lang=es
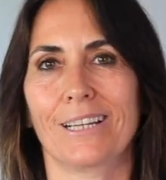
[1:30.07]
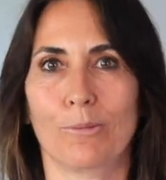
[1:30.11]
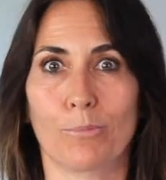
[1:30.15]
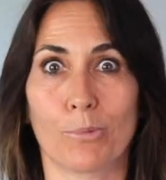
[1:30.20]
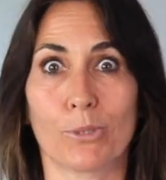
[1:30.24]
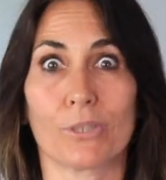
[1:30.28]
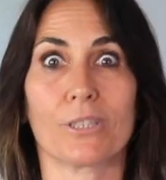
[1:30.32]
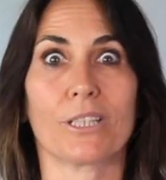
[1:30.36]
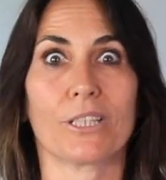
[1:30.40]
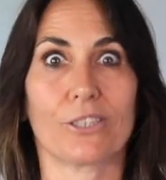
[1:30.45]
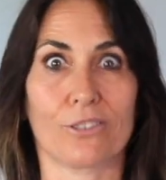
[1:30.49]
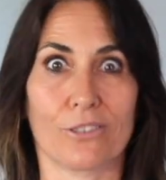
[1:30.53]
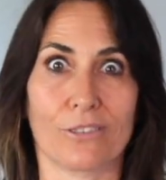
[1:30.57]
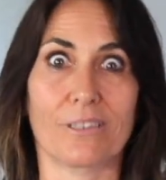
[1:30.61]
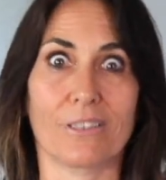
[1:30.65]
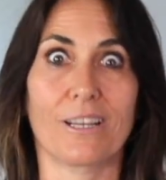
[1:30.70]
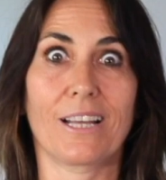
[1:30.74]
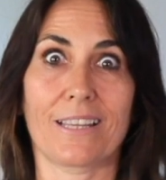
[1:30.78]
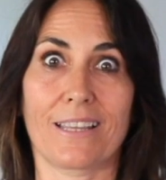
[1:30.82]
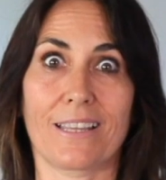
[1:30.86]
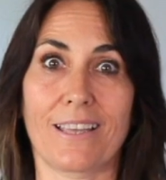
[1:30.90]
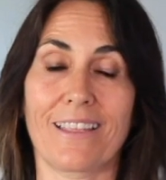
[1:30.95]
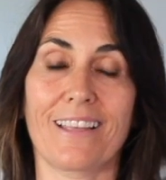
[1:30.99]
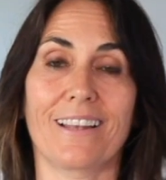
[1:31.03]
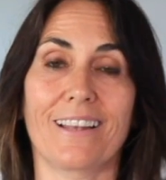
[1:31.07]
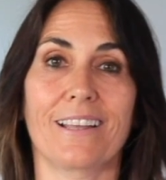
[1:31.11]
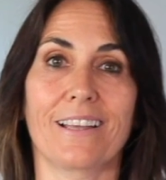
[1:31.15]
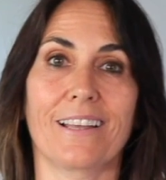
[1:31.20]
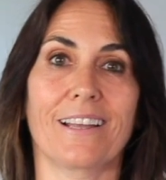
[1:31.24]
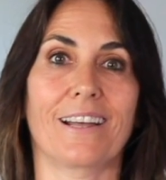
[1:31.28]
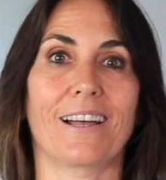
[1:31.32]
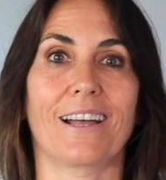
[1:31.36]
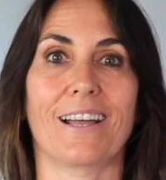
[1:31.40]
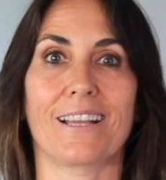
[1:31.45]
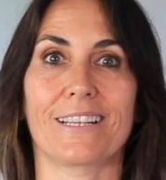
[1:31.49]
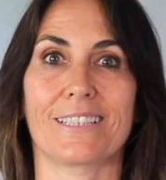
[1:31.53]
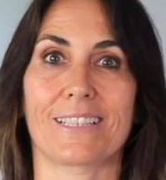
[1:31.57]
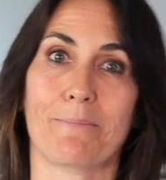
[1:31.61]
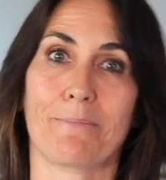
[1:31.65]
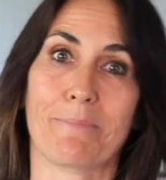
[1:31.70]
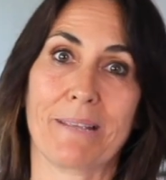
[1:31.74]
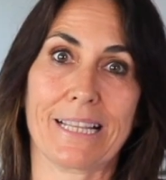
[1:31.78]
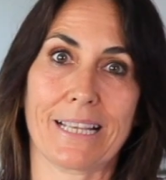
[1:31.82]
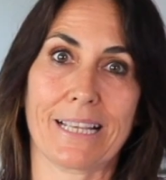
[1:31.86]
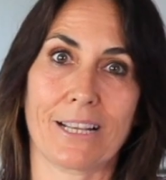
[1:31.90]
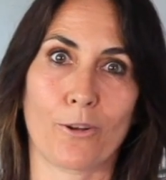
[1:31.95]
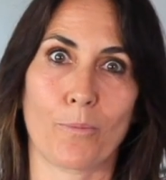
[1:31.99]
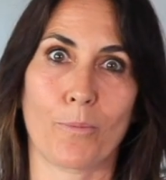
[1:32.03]
pues eso, añádele a esa
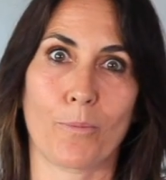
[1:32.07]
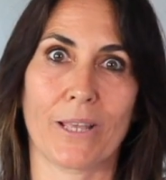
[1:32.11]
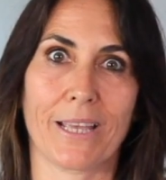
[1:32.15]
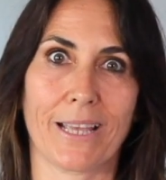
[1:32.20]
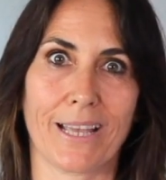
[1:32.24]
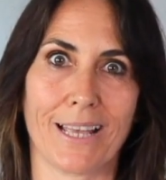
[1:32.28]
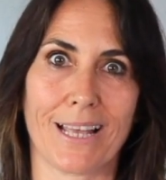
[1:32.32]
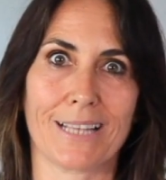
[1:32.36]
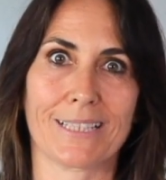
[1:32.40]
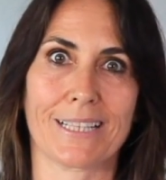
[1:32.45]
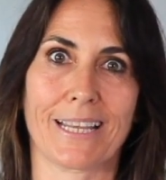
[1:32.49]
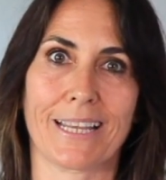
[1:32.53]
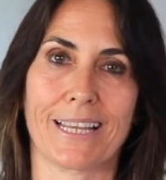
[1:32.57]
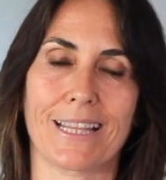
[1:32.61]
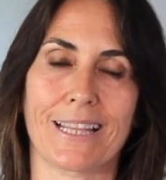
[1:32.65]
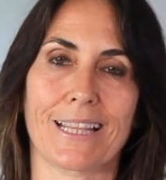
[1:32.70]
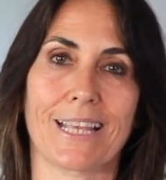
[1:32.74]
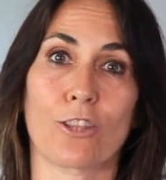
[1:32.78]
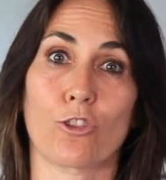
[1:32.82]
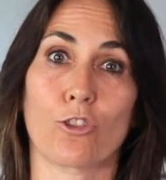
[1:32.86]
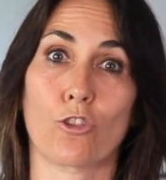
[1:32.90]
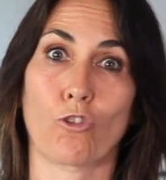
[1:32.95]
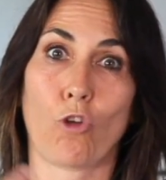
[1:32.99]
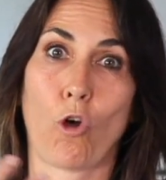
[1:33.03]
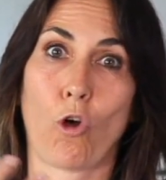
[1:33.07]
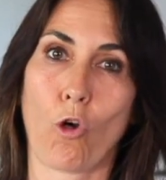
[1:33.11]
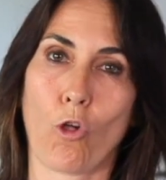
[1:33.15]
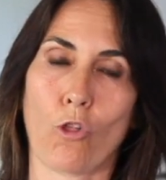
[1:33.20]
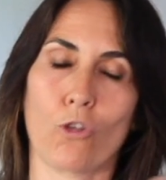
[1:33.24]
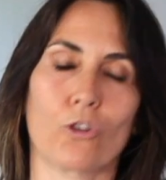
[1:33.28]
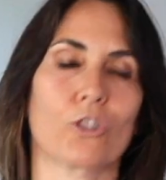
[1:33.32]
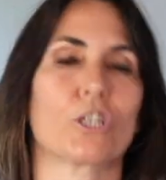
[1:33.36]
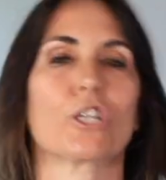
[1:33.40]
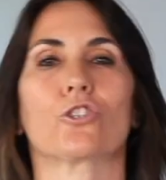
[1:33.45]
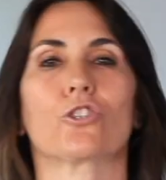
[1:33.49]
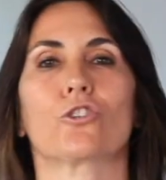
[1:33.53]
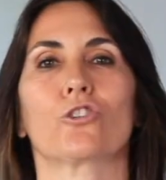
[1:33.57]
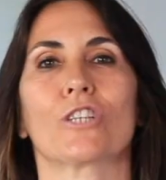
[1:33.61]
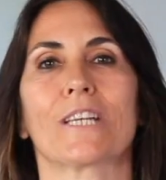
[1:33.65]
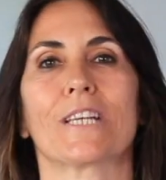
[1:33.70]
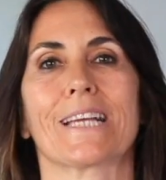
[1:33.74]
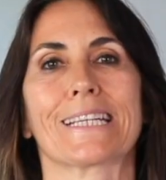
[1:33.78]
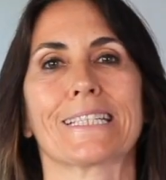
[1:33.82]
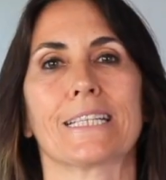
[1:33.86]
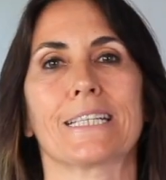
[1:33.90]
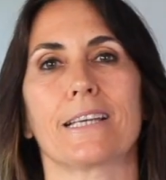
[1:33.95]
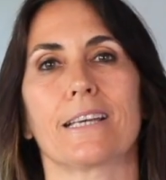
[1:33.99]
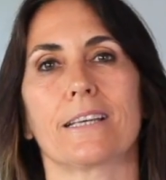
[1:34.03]
mente que no puede quedarse quieta todos estos
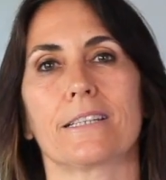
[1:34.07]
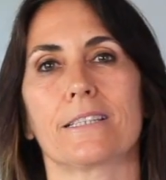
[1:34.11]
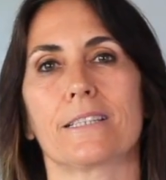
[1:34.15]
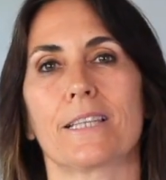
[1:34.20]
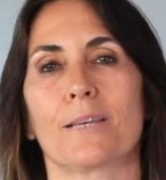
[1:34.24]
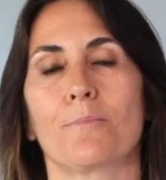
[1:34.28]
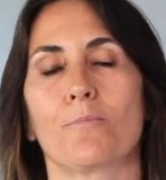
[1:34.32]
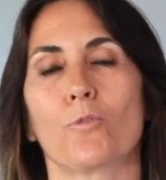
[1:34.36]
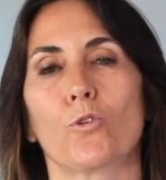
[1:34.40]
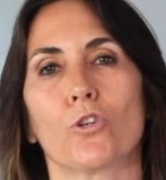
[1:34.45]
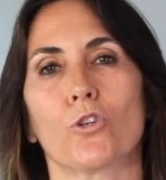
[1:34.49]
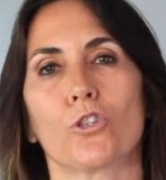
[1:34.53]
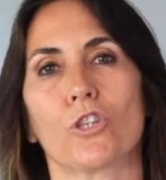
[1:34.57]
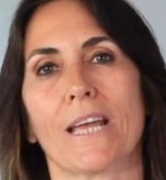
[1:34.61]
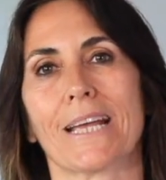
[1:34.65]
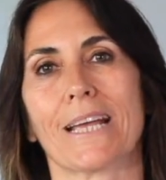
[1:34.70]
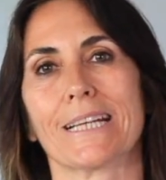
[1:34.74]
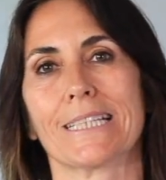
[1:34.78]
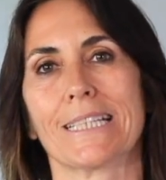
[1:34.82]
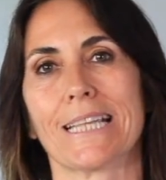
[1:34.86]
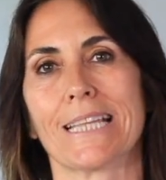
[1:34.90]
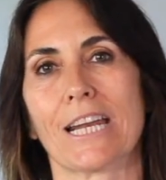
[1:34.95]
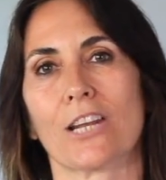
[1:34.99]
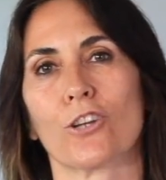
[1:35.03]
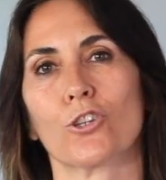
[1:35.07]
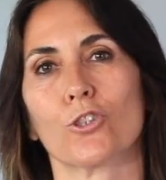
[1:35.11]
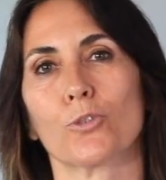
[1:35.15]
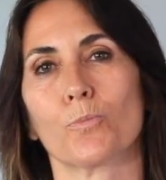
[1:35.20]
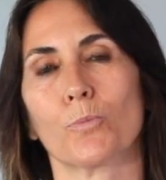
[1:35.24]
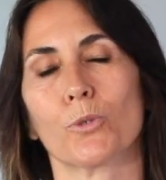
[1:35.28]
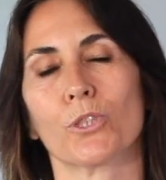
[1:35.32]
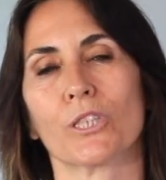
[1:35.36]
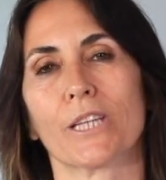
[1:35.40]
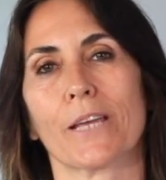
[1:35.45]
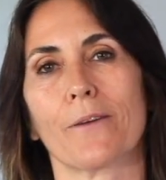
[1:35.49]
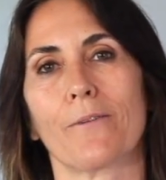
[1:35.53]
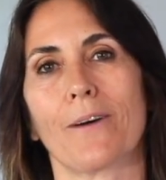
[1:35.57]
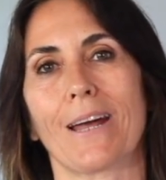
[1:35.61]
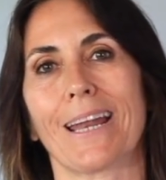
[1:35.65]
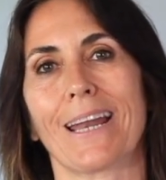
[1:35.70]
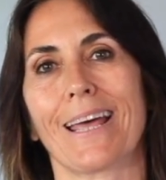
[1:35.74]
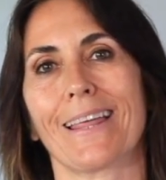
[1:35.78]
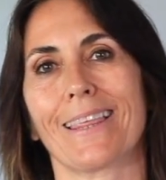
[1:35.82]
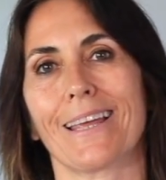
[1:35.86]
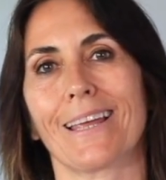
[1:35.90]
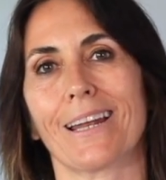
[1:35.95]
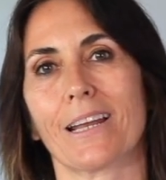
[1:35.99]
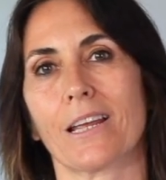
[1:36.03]
estímulos externos pues que van a
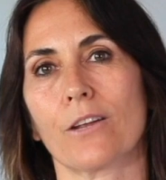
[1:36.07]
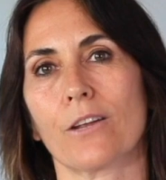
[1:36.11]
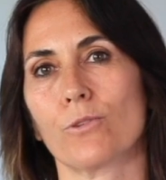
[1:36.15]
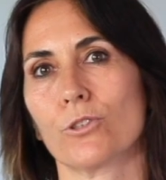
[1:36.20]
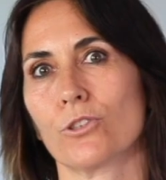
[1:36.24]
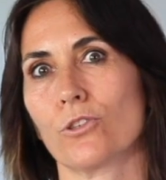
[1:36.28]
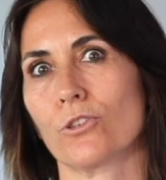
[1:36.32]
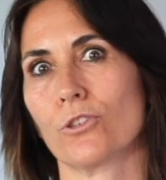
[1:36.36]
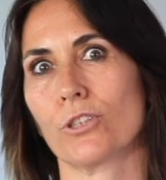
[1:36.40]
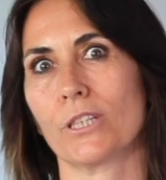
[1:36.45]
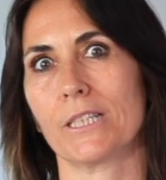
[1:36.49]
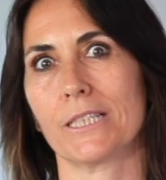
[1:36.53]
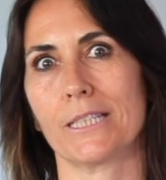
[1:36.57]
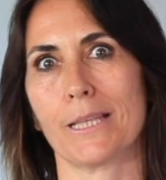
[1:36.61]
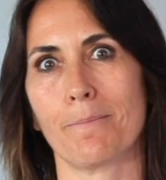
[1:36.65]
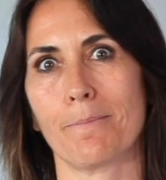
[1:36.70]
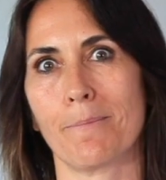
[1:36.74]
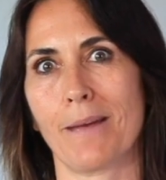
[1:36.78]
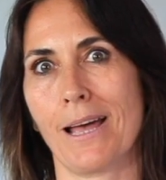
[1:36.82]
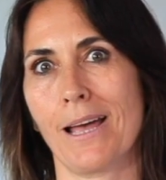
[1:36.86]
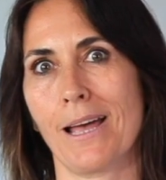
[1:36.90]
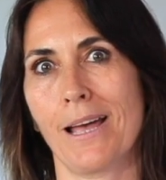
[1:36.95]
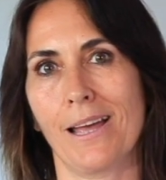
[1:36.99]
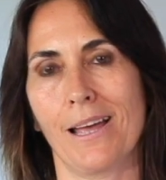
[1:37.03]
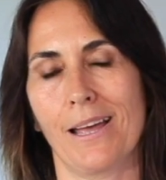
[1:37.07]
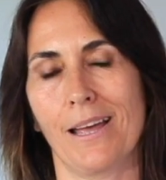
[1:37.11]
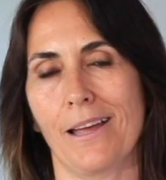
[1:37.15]
hacer que nuestro sistema